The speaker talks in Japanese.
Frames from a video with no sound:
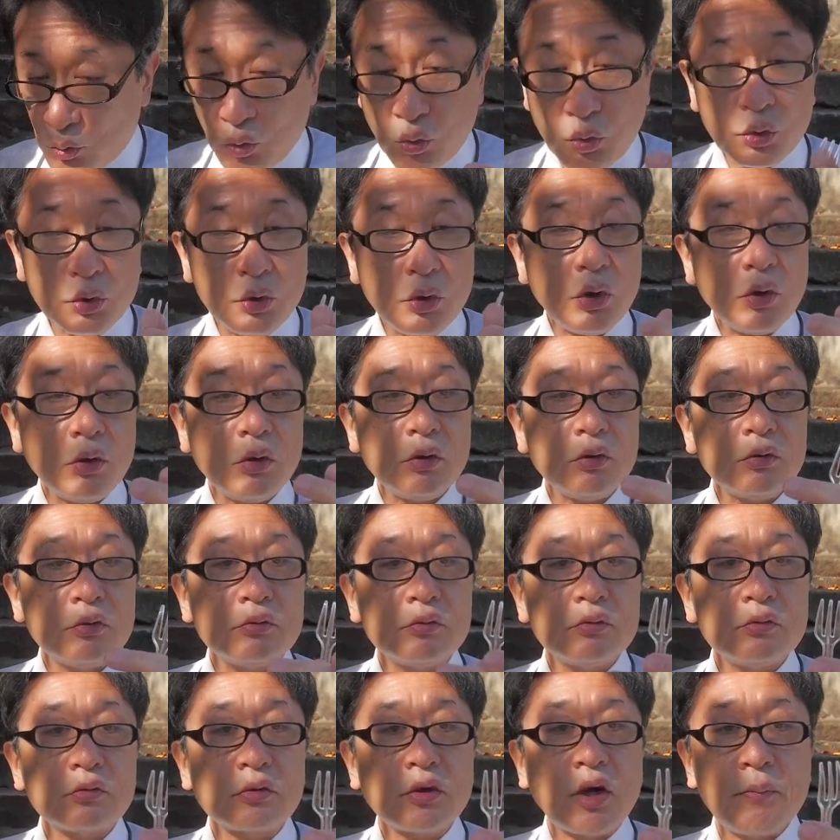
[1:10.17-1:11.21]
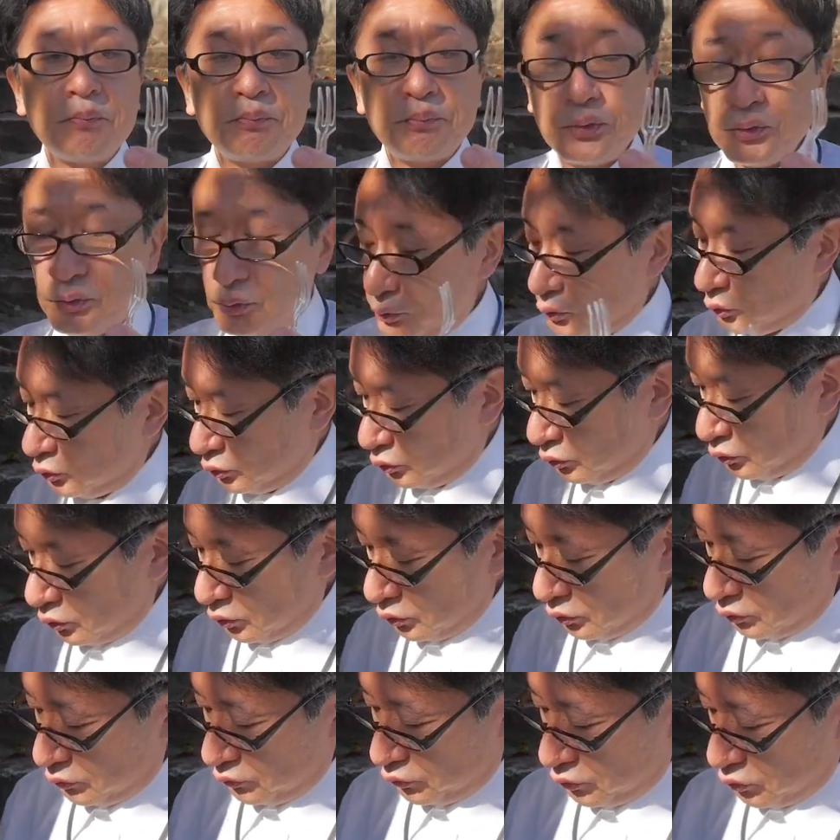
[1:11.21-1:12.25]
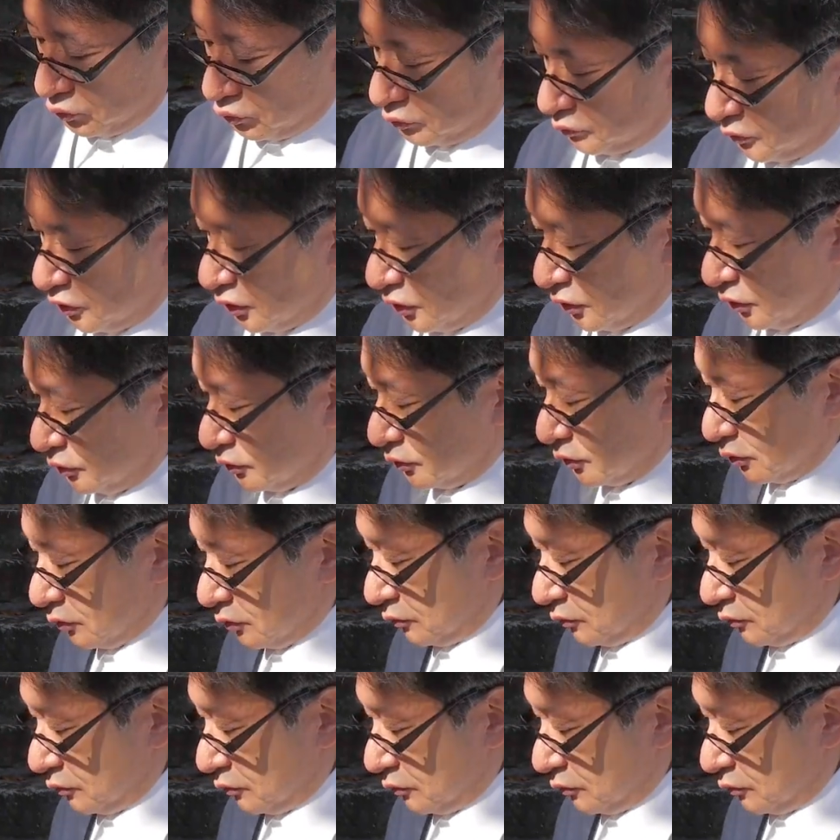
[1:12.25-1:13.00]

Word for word: これはカップヌードルのフォークみたいですけど